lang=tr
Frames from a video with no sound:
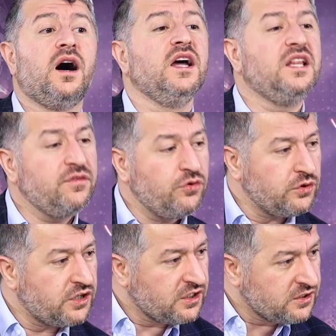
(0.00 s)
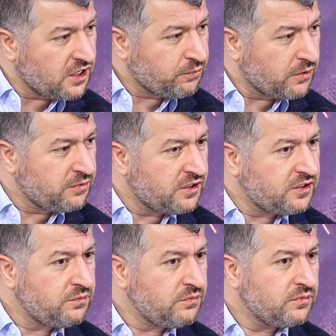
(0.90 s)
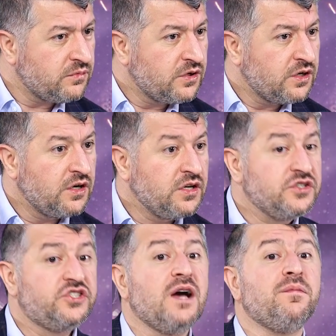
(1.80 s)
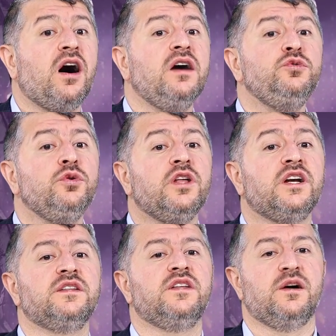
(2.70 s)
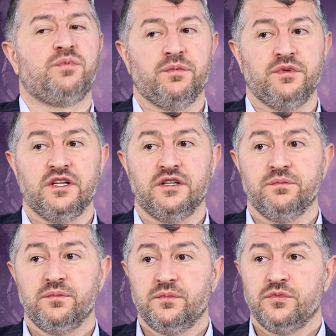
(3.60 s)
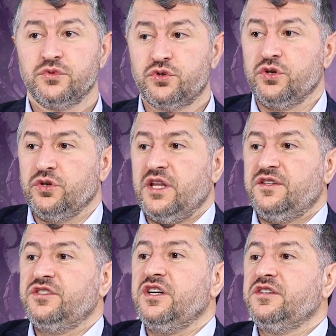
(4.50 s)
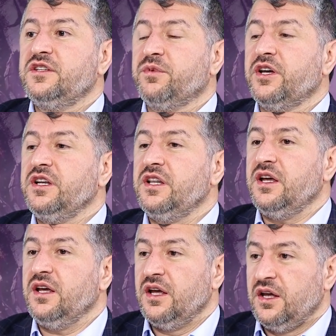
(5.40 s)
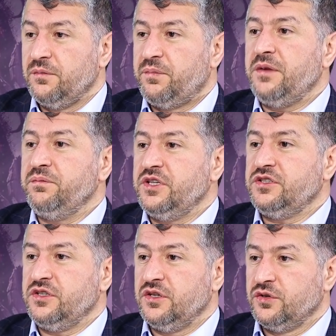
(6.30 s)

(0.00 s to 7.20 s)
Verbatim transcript: Ailevi olarak ne yapabilirim? Cemaat olarak ne yapabilirim? Çünkü netice itibariyle ben bir